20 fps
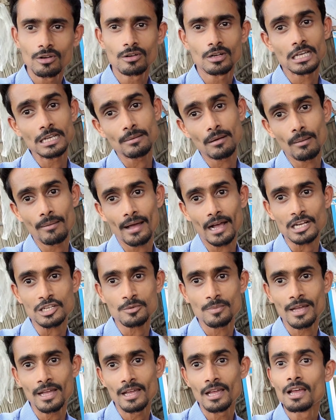কিভাবে
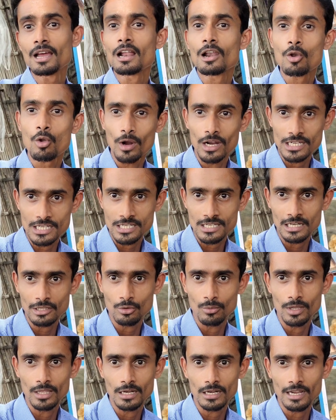আসবে লোকেশনটা
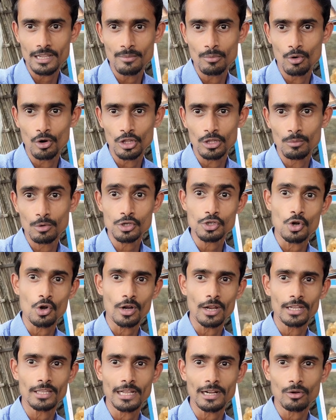তোমাদেরকে আমি বলে দেবো
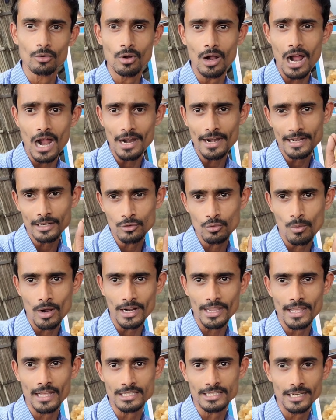সঙ্গে থাকো আর একটু
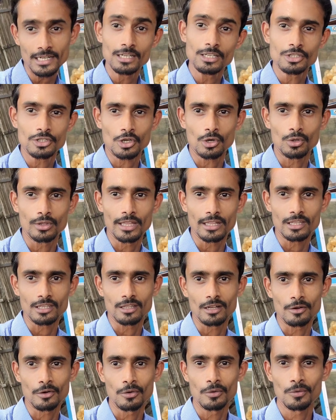বাকি আছে চলো দেখতে
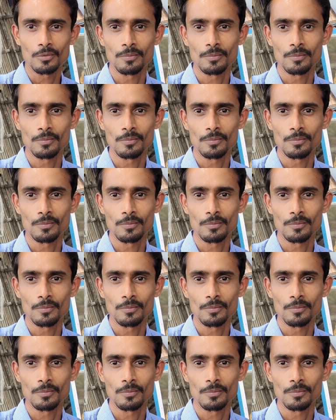থাকো